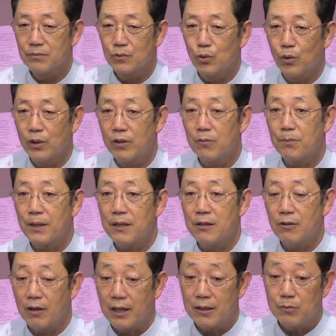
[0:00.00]
노예로
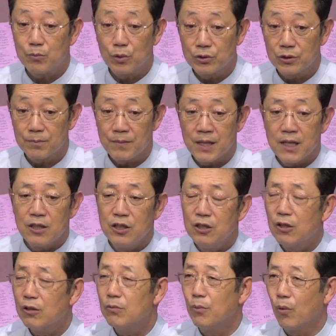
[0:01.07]
팔려가는 모습
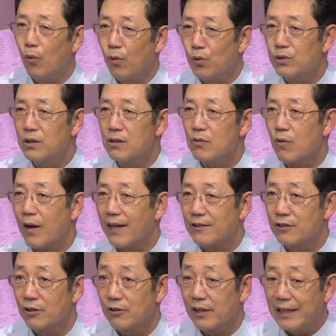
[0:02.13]
이런 모든
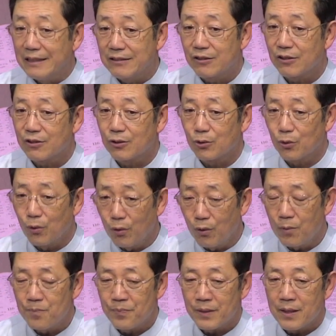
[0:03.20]
과정에
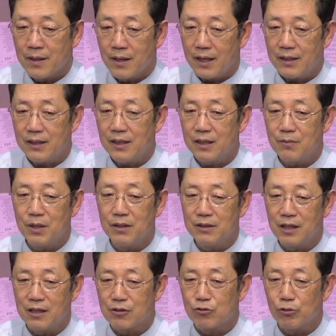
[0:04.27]
있어서도 하나님의
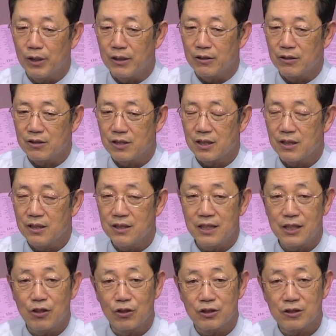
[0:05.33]
은혜를 구했듯이
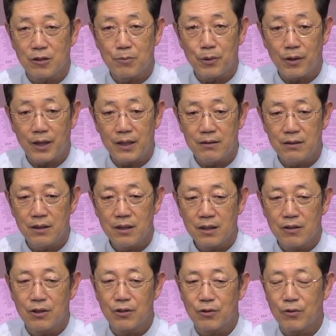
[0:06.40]
이제 여기서의 평화는
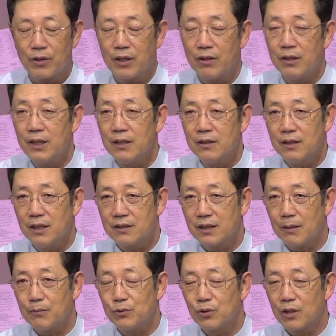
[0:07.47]
그런 거예요. 내
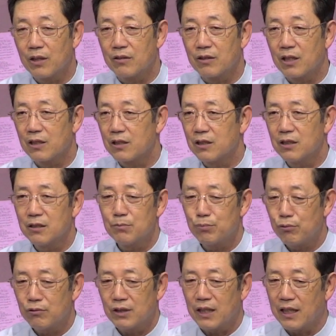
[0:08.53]
삶 속에 그렇게 큰
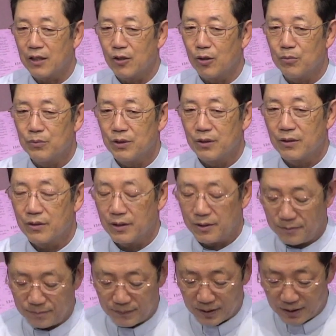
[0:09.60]
풍랑이 없는 거예요.
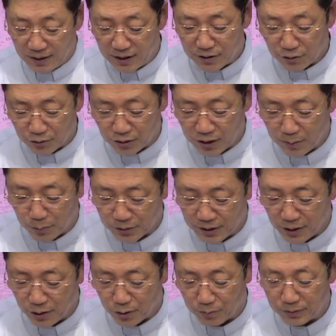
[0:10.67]
그래서 어떻게
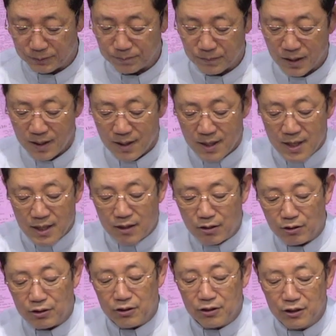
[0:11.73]
보세요 여러분
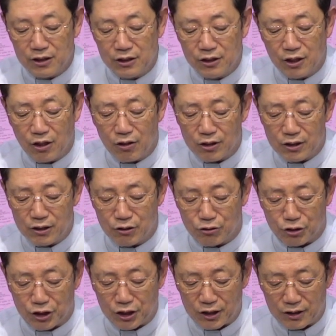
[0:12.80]
그런 능력을
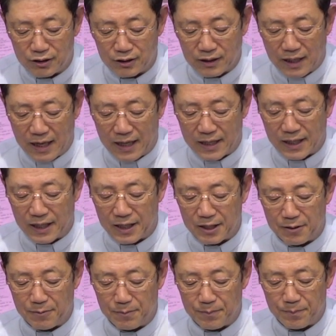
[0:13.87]
주시는
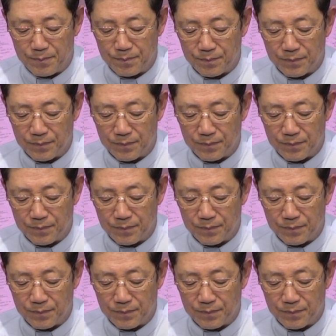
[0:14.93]
하나님